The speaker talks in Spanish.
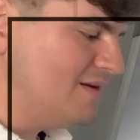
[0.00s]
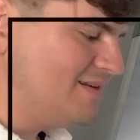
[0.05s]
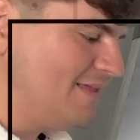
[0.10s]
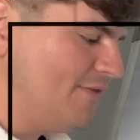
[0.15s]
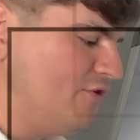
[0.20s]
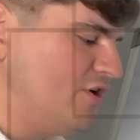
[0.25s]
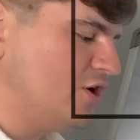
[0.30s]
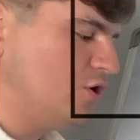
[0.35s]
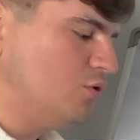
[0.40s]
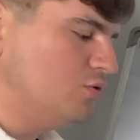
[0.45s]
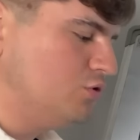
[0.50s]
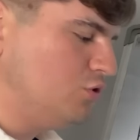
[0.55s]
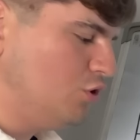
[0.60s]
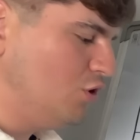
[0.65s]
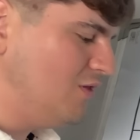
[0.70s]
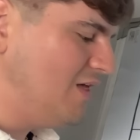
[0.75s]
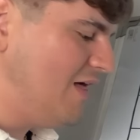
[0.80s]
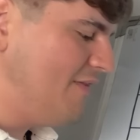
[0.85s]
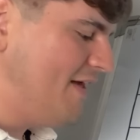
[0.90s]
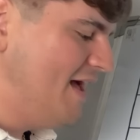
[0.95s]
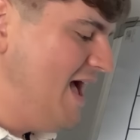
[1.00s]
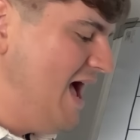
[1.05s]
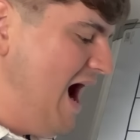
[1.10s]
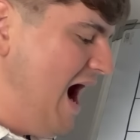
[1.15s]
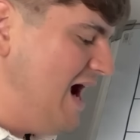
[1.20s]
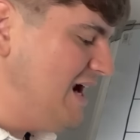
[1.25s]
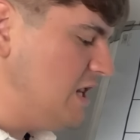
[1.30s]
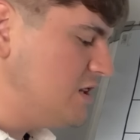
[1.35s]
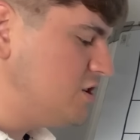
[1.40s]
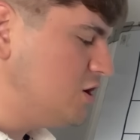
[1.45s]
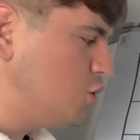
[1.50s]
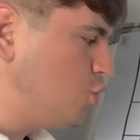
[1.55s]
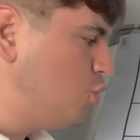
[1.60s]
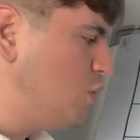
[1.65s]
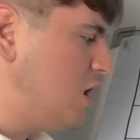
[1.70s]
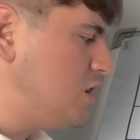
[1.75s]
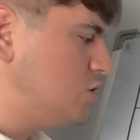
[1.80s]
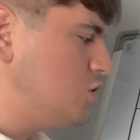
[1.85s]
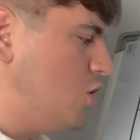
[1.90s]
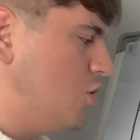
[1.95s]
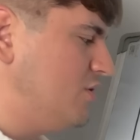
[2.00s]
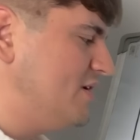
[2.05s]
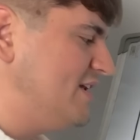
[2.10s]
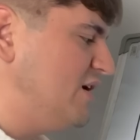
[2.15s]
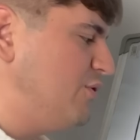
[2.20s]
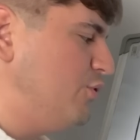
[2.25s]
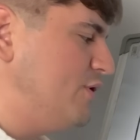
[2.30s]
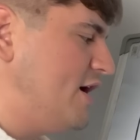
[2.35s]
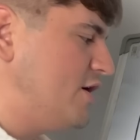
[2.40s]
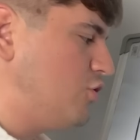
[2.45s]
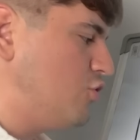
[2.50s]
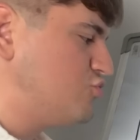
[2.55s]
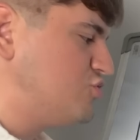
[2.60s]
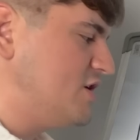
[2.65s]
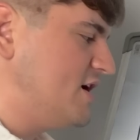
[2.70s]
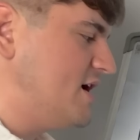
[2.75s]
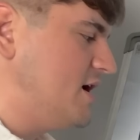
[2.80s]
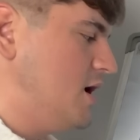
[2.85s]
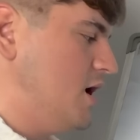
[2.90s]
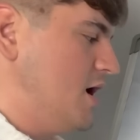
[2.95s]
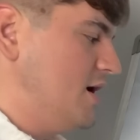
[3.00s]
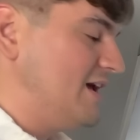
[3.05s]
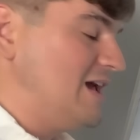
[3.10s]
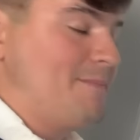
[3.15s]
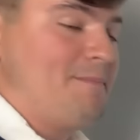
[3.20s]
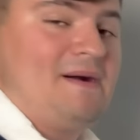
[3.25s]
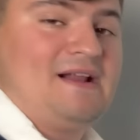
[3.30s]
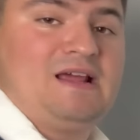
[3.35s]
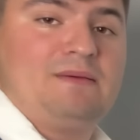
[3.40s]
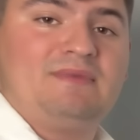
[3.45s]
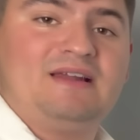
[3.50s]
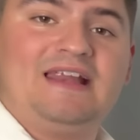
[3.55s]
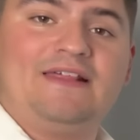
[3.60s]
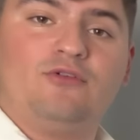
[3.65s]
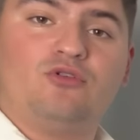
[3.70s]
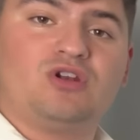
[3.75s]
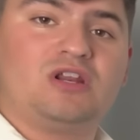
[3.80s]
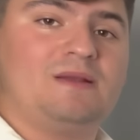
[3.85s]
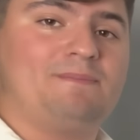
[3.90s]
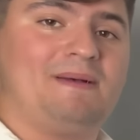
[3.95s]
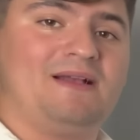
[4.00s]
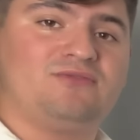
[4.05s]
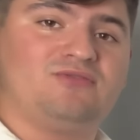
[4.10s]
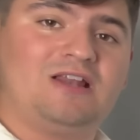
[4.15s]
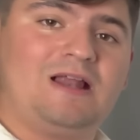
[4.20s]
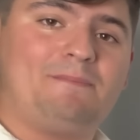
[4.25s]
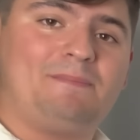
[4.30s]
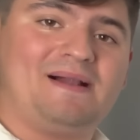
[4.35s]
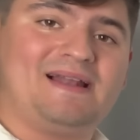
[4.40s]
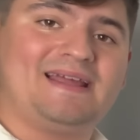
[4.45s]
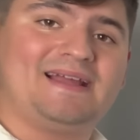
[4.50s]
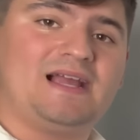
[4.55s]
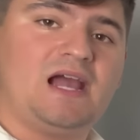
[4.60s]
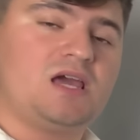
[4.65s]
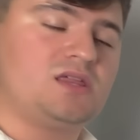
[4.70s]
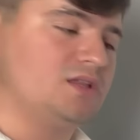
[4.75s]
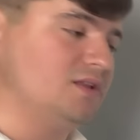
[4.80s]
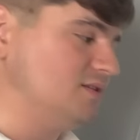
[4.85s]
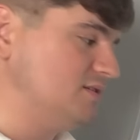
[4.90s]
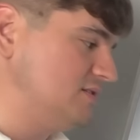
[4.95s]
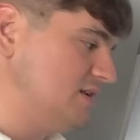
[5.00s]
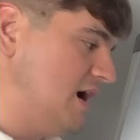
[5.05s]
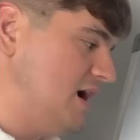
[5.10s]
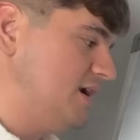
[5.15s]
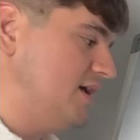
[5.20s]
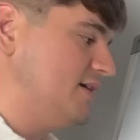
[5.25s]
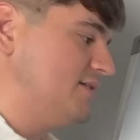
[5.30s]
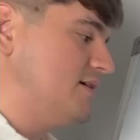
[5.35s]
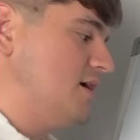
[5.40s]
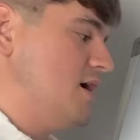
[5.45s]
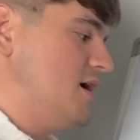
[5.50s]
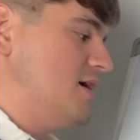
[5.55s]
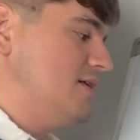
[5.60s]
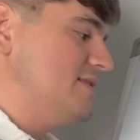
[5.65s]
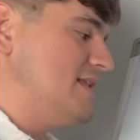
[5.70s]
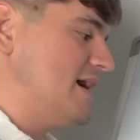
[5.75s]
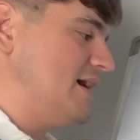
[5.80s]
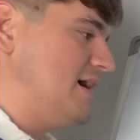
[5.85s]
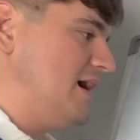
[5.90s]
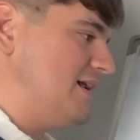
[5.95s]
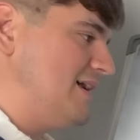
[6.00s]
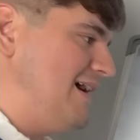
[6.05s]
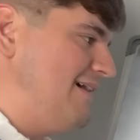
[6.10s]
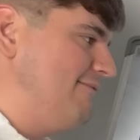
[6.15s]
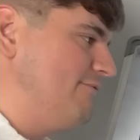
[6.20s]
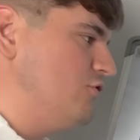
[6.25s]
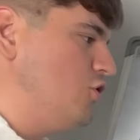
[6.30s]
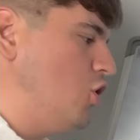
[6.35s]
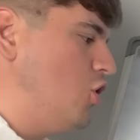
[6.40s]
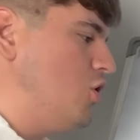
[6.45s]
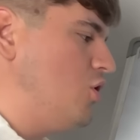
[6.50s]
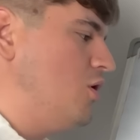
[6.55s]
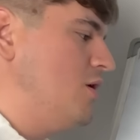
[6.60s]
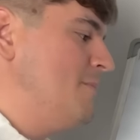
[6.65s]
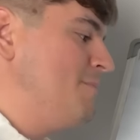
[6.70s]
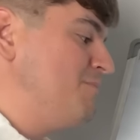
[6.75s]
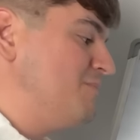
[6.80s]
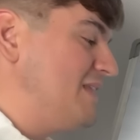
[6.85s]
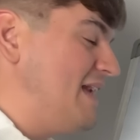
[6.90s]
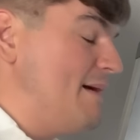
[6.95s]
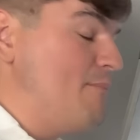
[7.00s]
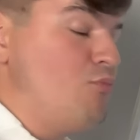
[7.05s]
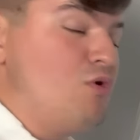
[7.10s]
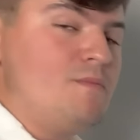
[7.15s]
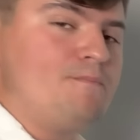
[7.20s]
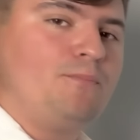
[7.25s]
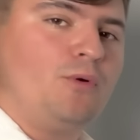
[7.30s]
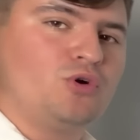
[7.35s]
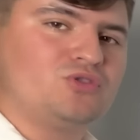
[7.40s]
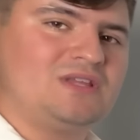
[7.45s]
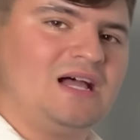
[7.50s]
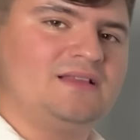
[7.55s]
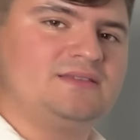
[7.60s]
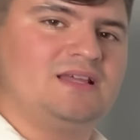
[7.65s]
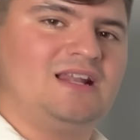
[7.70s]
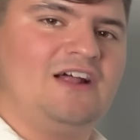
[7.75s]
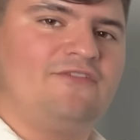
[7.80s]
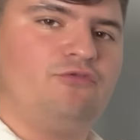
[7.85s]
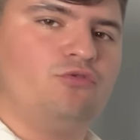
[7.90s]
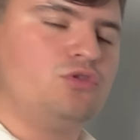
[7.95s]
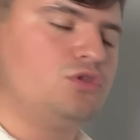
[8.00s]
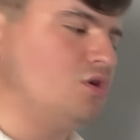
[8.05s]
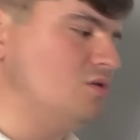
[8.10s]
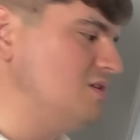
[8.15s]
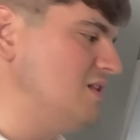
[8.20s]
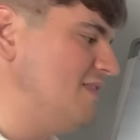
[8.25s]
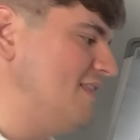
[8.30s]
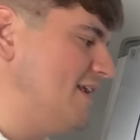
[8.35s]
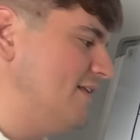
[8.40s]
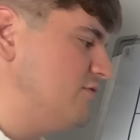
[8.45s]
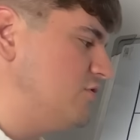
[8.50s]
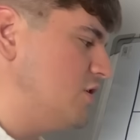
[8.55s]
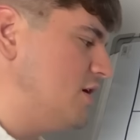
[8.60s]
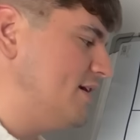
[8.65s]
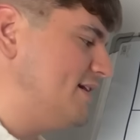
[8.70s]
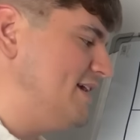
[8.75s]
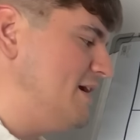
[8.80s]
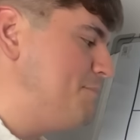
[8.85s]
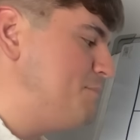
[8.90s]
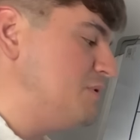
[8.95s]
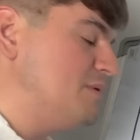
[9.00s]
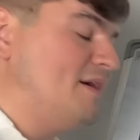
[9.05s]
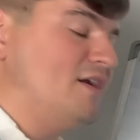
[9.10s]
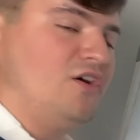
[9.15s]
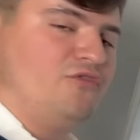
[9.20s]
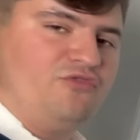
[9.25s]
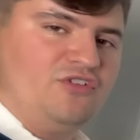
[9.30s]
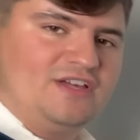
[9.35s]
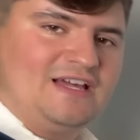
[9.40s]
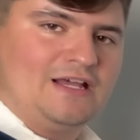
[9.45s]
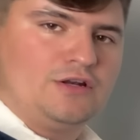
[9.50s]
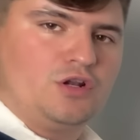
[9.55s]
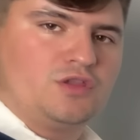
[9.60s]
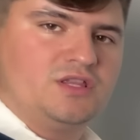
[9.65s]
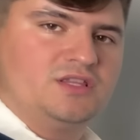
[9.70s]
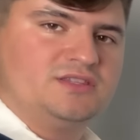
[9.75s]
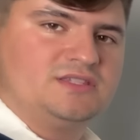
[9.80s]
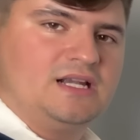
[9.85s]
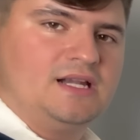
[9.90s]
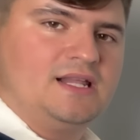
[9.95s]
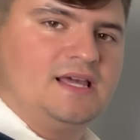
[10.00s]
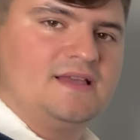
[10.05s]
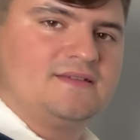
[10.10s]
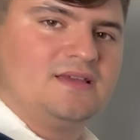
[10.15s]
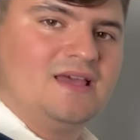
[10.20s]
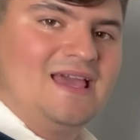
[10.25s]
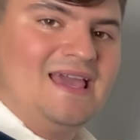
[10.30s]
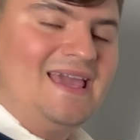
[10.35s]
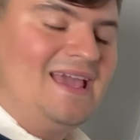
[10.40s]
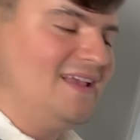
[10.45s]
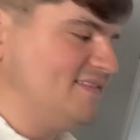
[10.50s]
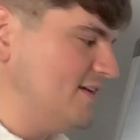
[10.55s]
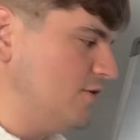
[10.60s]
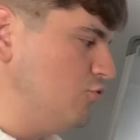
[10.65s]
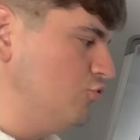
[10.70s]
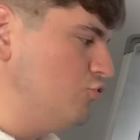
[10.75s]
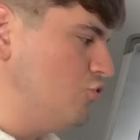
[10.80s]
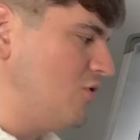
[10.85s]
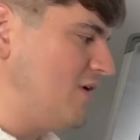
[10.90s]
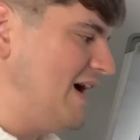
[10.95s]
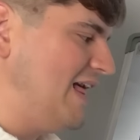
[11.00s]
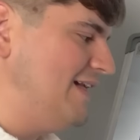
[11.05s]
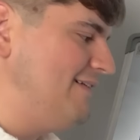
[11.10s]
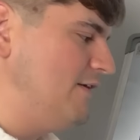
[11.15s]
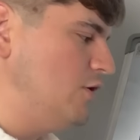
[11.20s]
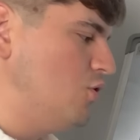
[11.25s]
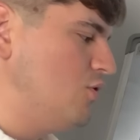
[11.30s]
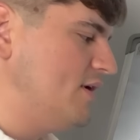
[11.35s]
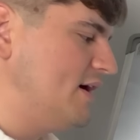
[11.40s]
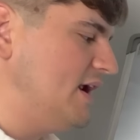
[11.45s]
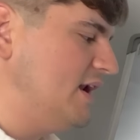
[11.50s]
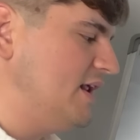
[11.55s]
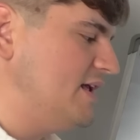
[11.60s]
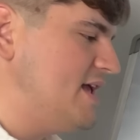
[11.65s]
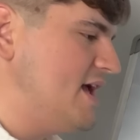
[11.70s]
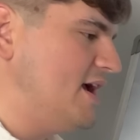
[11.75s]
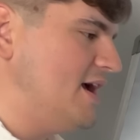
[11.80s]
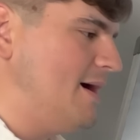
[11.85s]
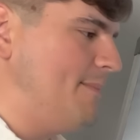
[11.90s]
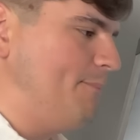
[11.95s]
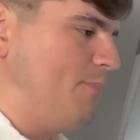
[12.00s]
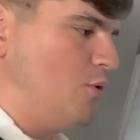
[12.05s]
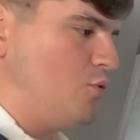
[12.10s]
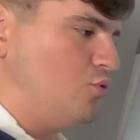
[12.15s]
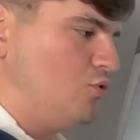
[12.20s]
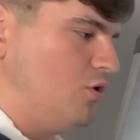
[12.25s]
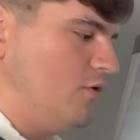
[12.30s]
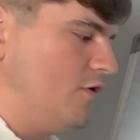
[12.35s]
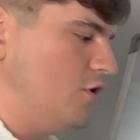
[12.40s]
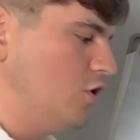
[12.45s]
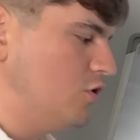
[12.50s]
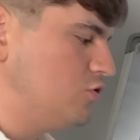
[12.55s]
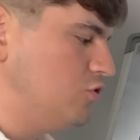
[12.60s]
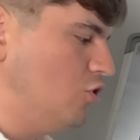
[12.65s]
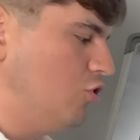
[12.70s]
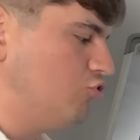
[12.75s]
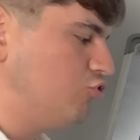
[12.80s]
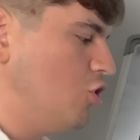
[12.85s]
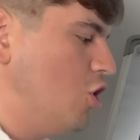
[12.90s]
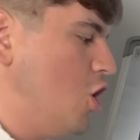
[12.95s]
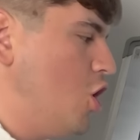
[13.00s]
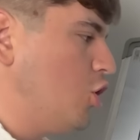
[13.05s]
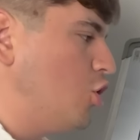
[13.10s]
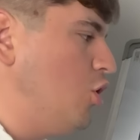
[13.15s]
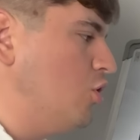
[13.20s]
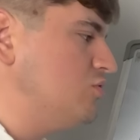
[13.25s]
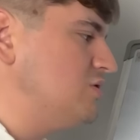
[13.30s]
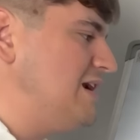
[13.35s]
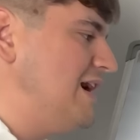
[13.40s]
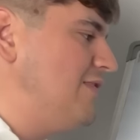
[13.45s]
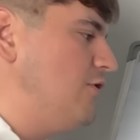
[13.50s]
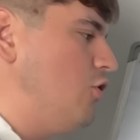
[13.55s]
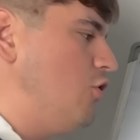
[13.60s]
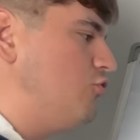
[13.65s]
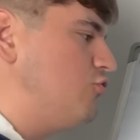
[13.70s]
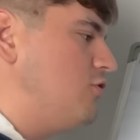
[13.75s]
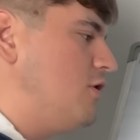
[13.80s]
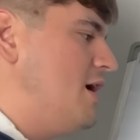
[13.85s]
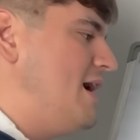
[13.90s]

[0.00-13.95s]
dándole continuidad a la circulación. Y William José, que para mí le dio un repaso a la pareja de centrales. Descargando, es muy importante la función del delantero aquí, primero fijar los centrales y segundo, cada balón que le llega por uno de los dos costados,